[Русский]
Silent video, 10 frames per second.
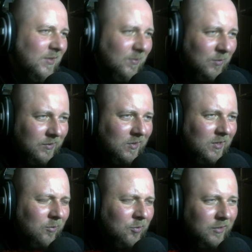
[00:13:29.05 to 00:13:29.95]
Димон,
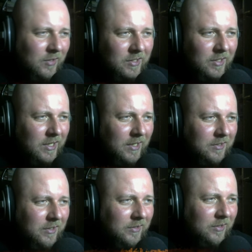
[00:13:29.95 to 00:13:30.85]
сосредоточься на игре,
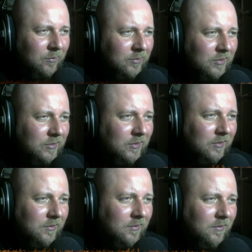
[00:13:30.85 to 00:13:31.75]
а не на этой
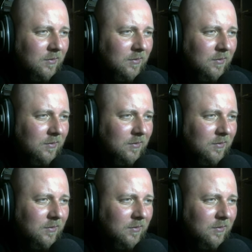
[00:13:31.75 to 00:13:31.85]
ерундистике.